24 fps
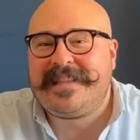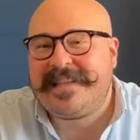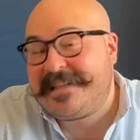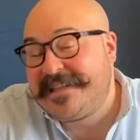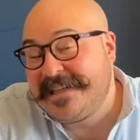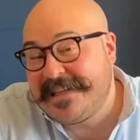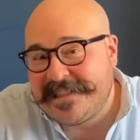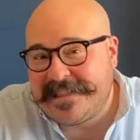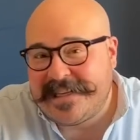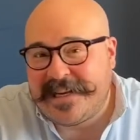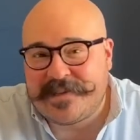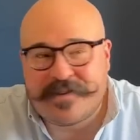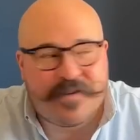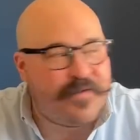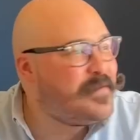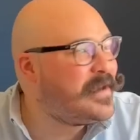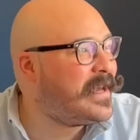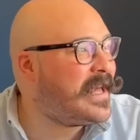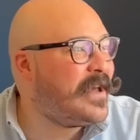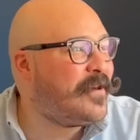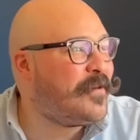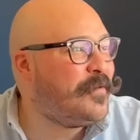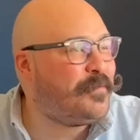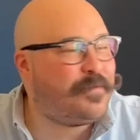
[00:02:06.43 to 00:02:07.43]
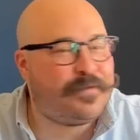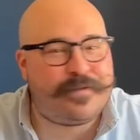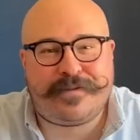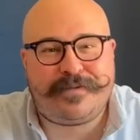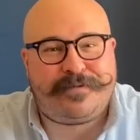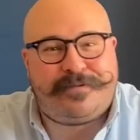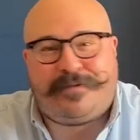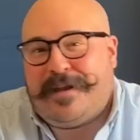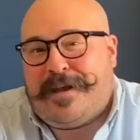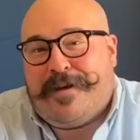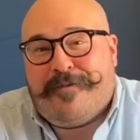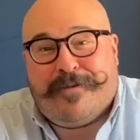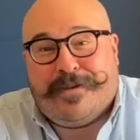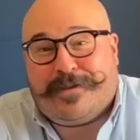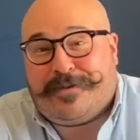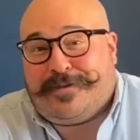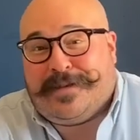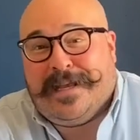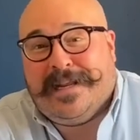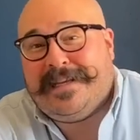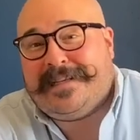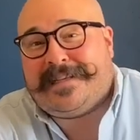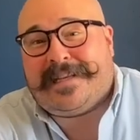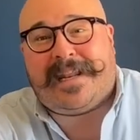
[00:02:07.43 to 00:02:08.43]
si eres de la Ciudad de México, pues en cuanto
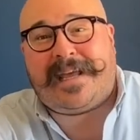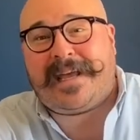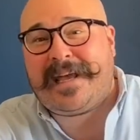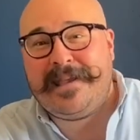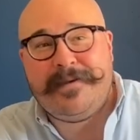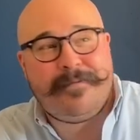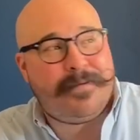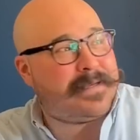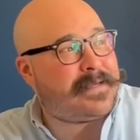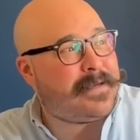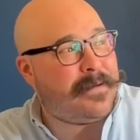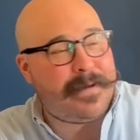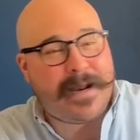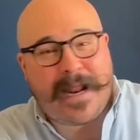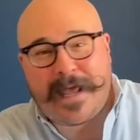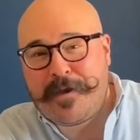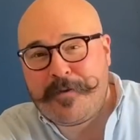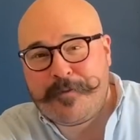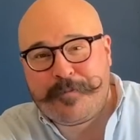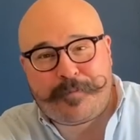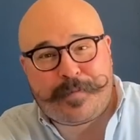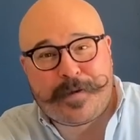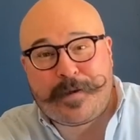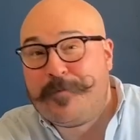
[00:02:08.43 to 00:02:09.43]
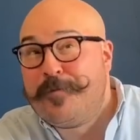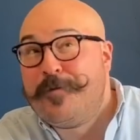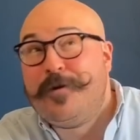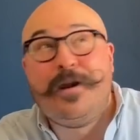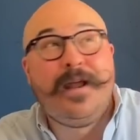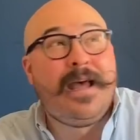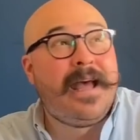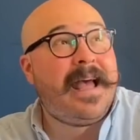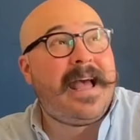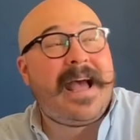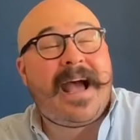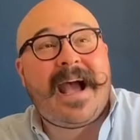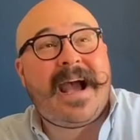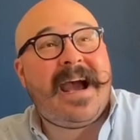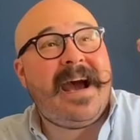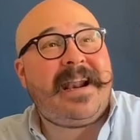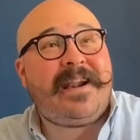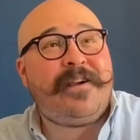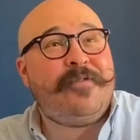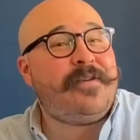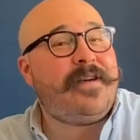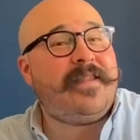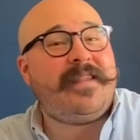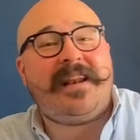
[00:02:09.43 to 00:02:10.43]
salgas a la calle vas a ver hay un pirul,
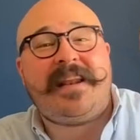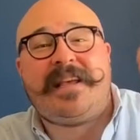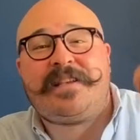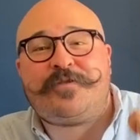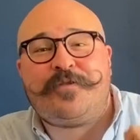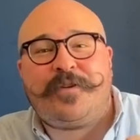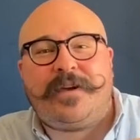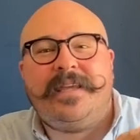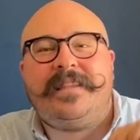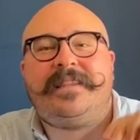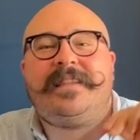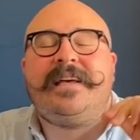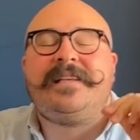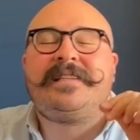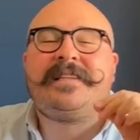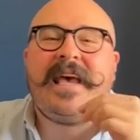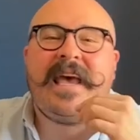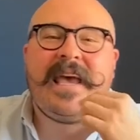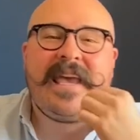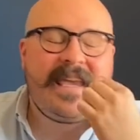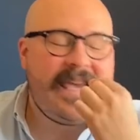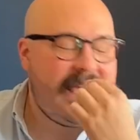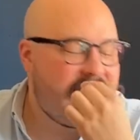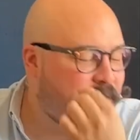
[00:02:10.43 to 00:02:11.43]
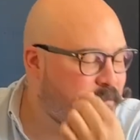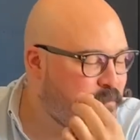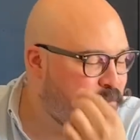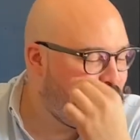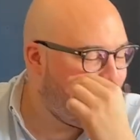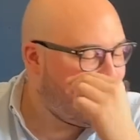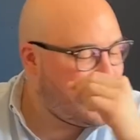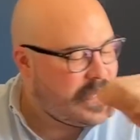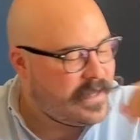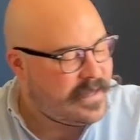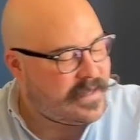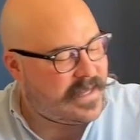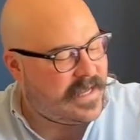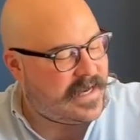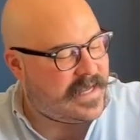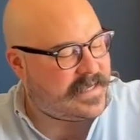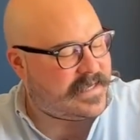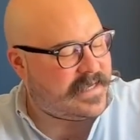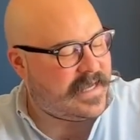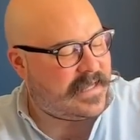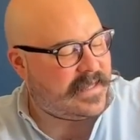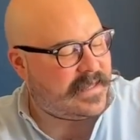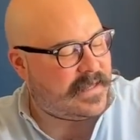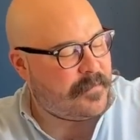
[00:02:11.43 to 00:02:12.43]
agarra una de las hojitas y es muy
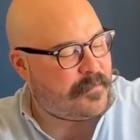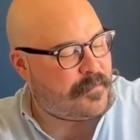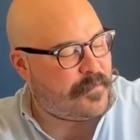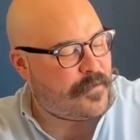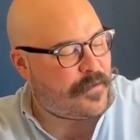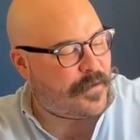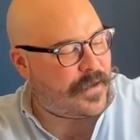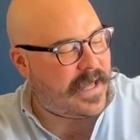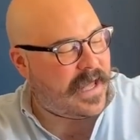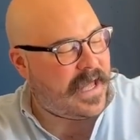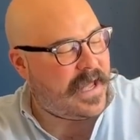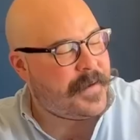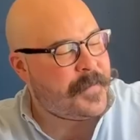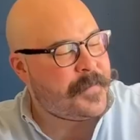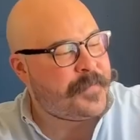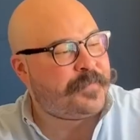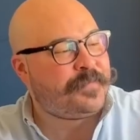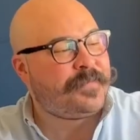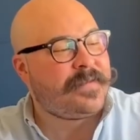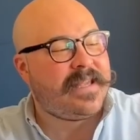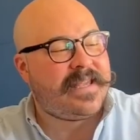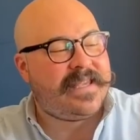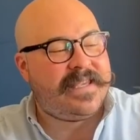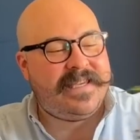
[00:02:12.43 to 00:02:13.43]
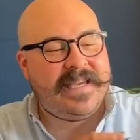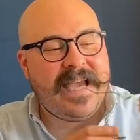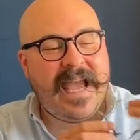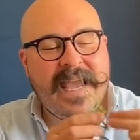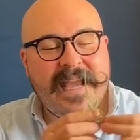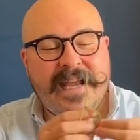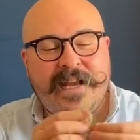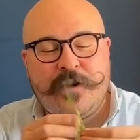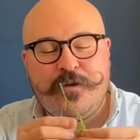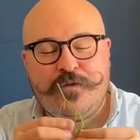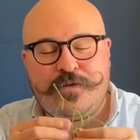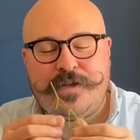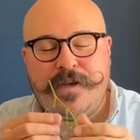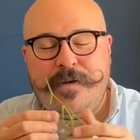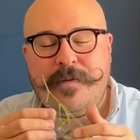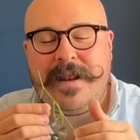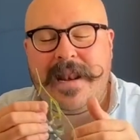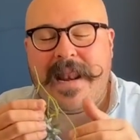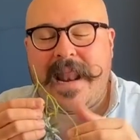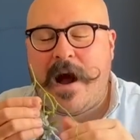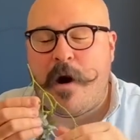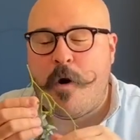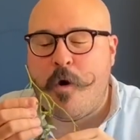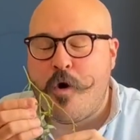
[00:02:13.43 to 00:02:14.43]
interesante porque ya inclusive
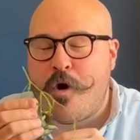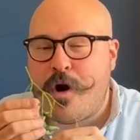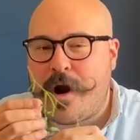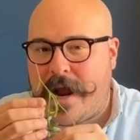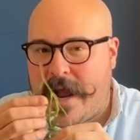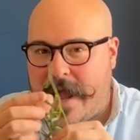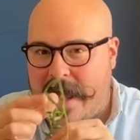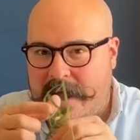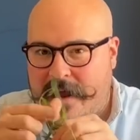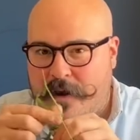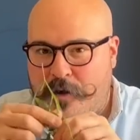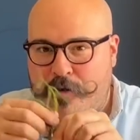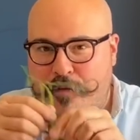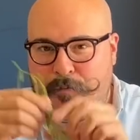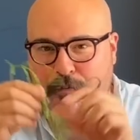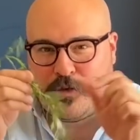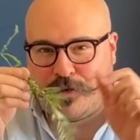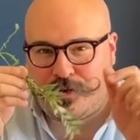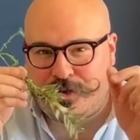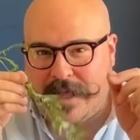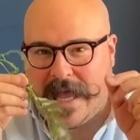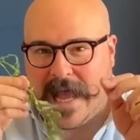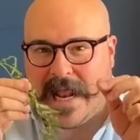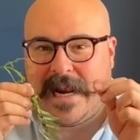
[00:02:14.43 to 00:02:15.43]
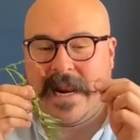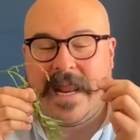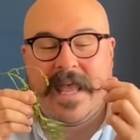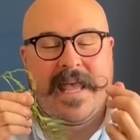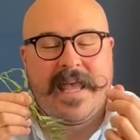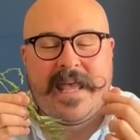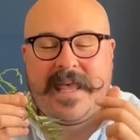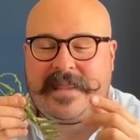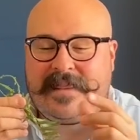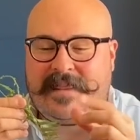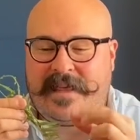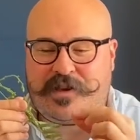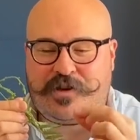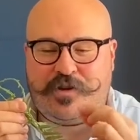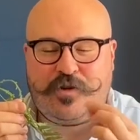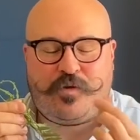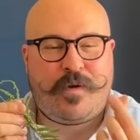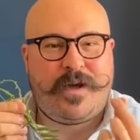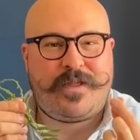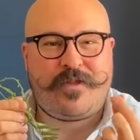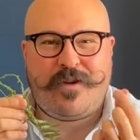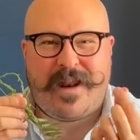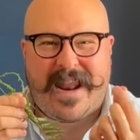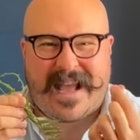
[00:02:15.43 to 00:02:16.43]
la hoja como tal, de hecho
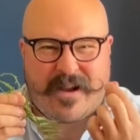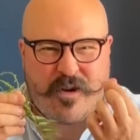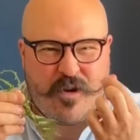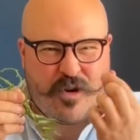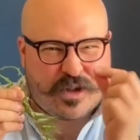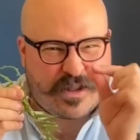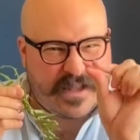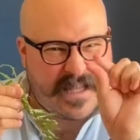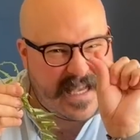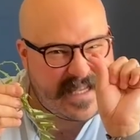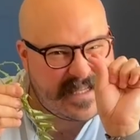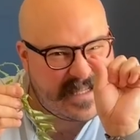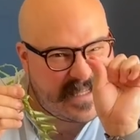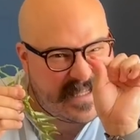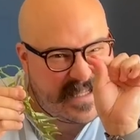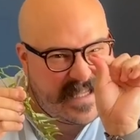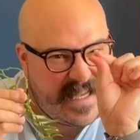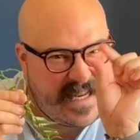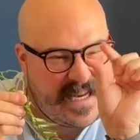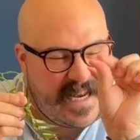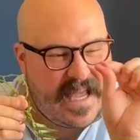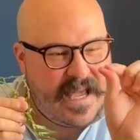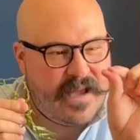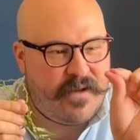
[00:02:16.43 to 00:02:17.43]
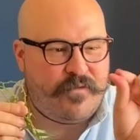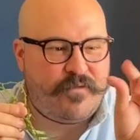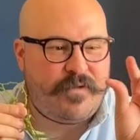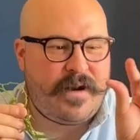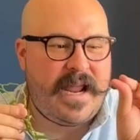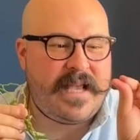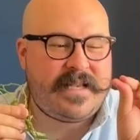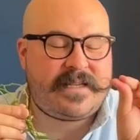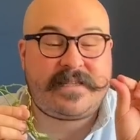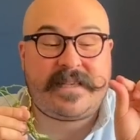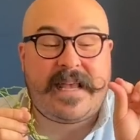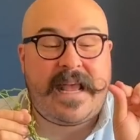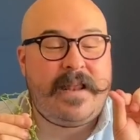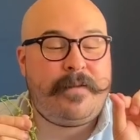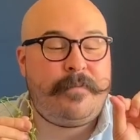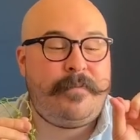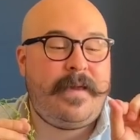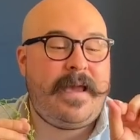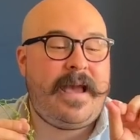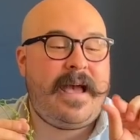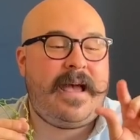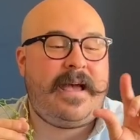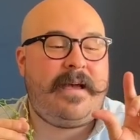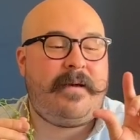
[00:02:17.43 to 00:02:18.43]
cuando la cortas tiene una
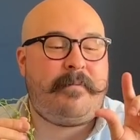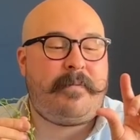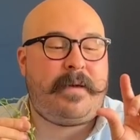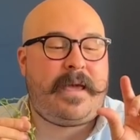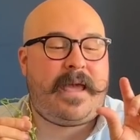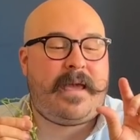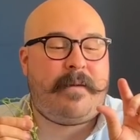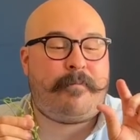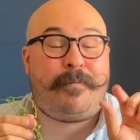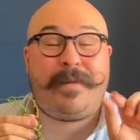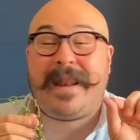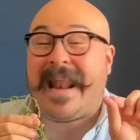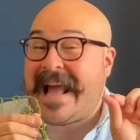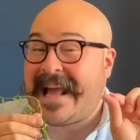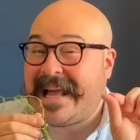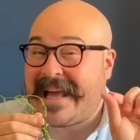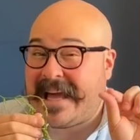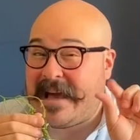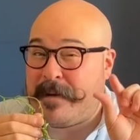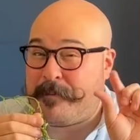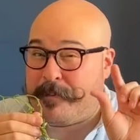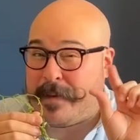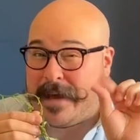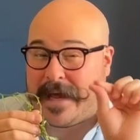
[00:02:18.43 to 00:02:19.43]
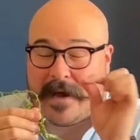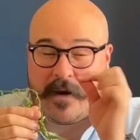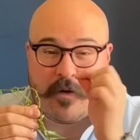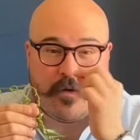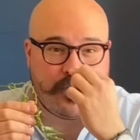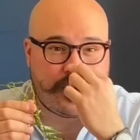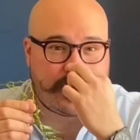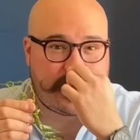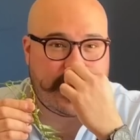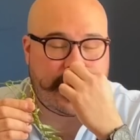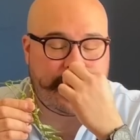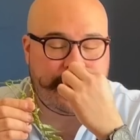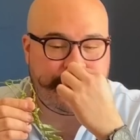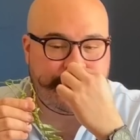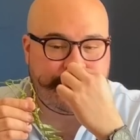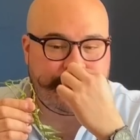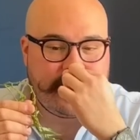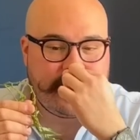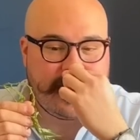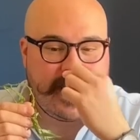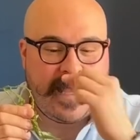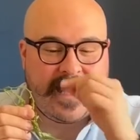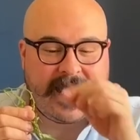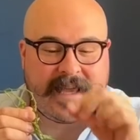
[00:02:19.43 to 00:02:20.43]
salvia eh, blanca pegajosa
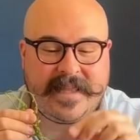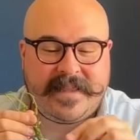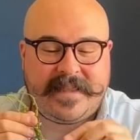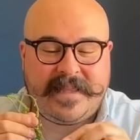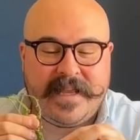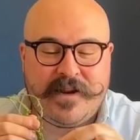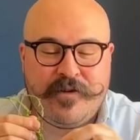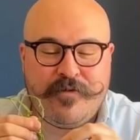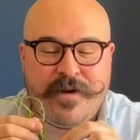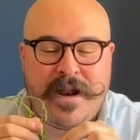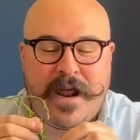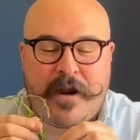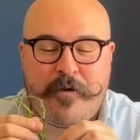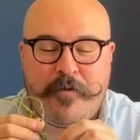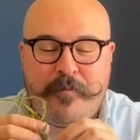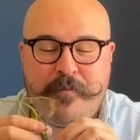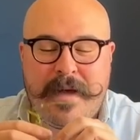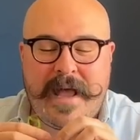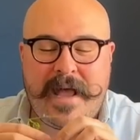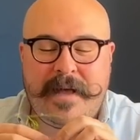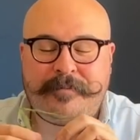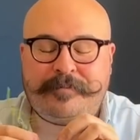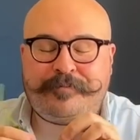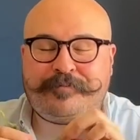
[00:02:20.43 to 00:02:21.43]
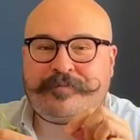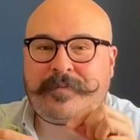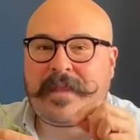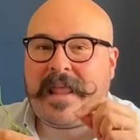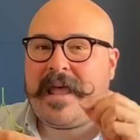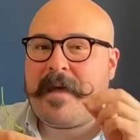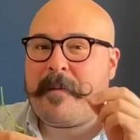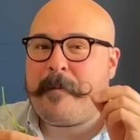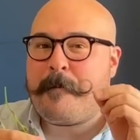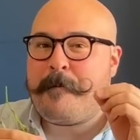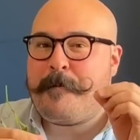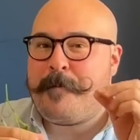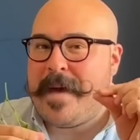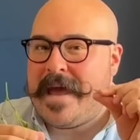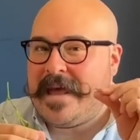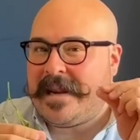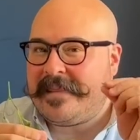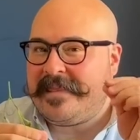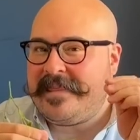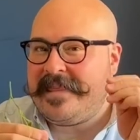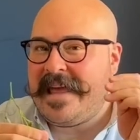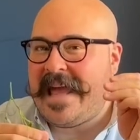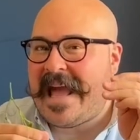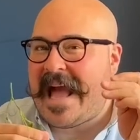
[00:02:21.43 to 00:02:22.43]
que tiene un aroma
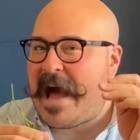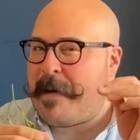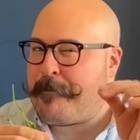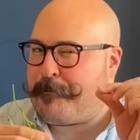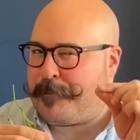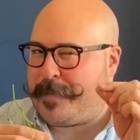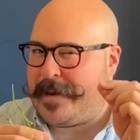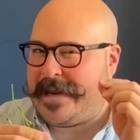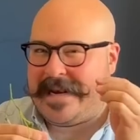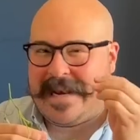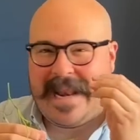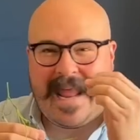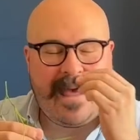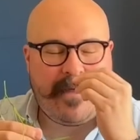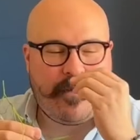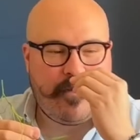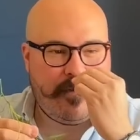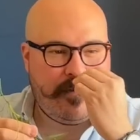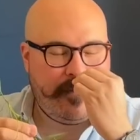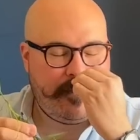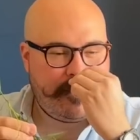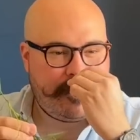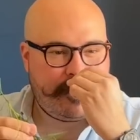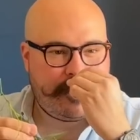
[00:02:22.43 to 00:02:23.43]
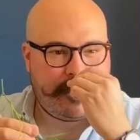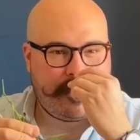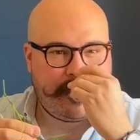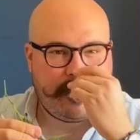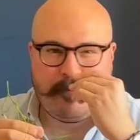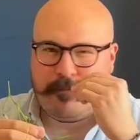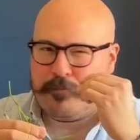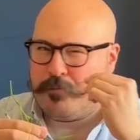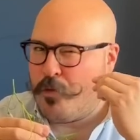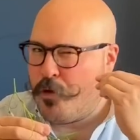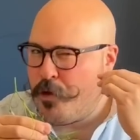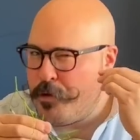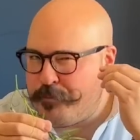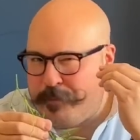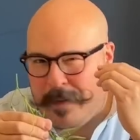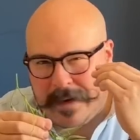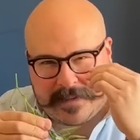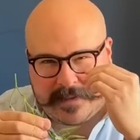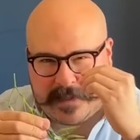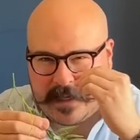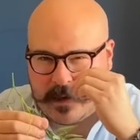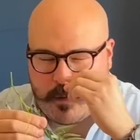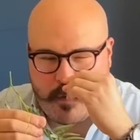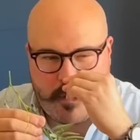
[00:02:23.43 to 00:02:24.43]
verde apinado muy
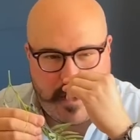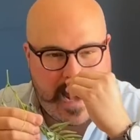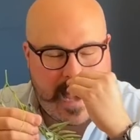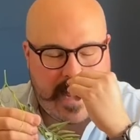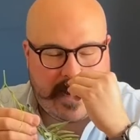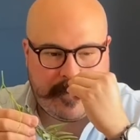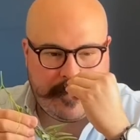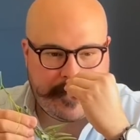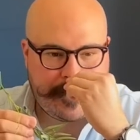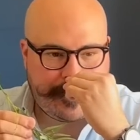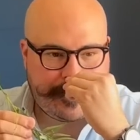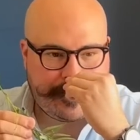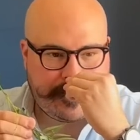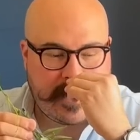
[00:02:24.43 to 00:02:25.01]
particular.